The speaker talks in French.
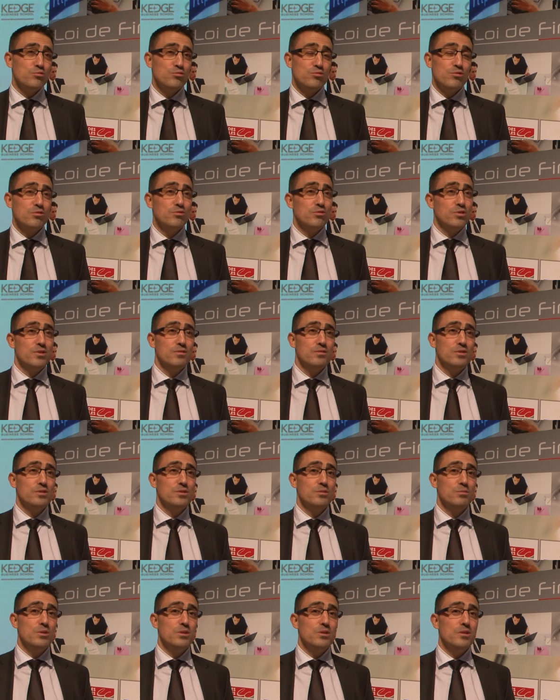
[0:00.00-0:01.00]
nous donne de la
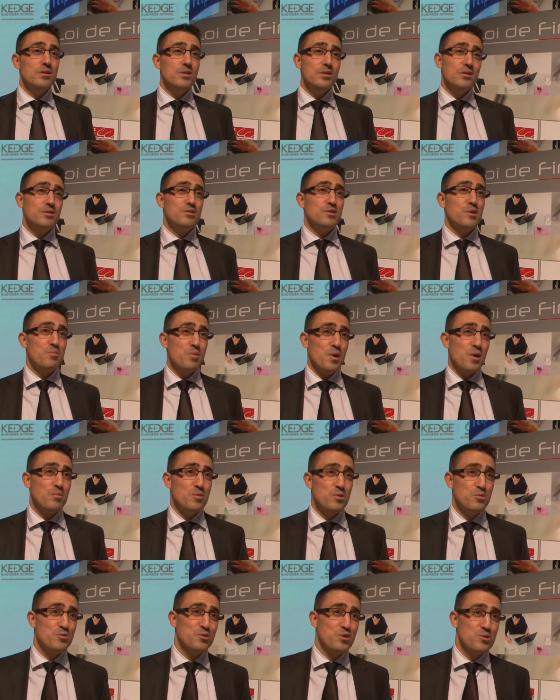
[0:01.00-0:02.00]
visibilité, ça
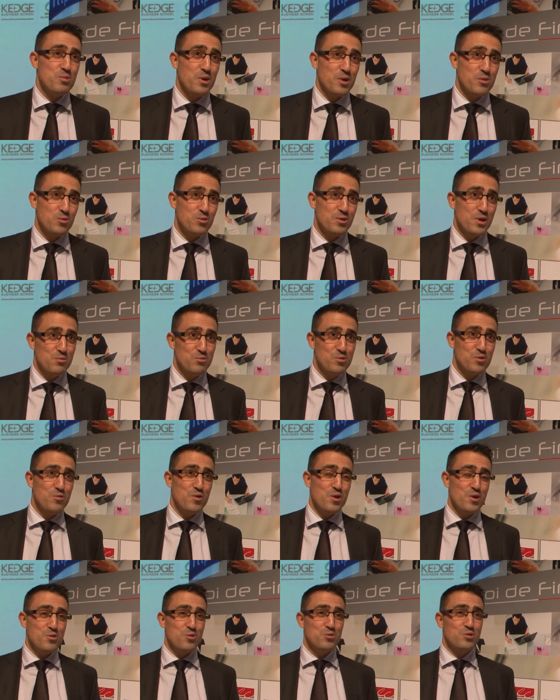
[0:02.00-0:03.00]
permet aux experts comptables de
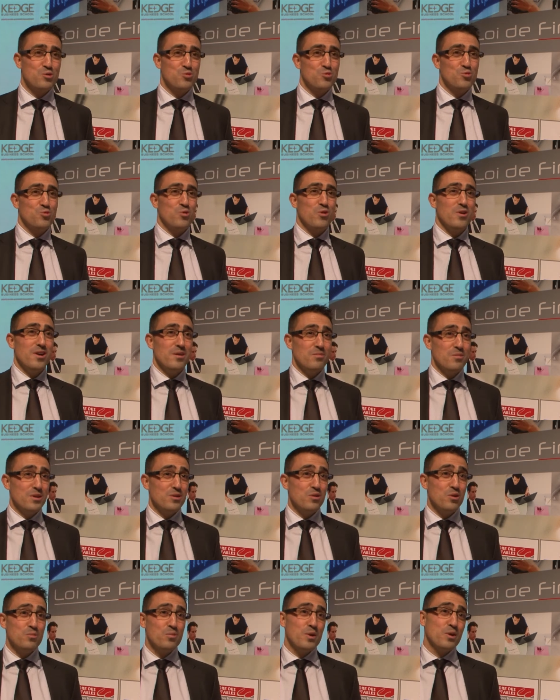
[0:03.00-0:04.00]
voir qu'on est toujours là bah,
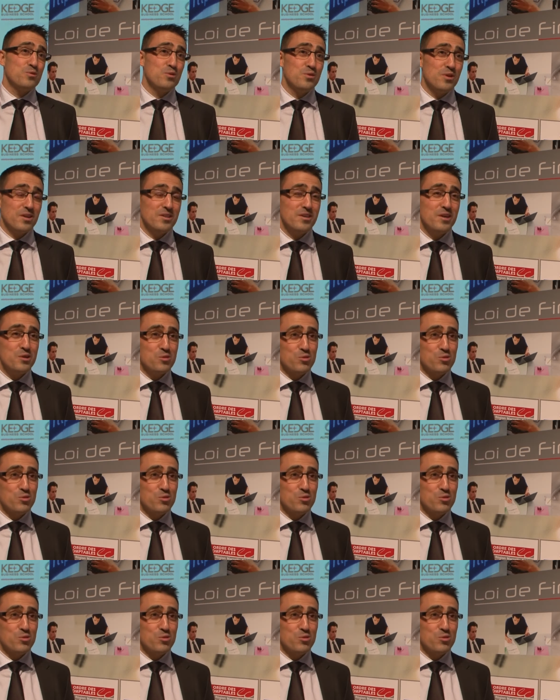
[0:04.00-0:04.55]
dans le partenariat,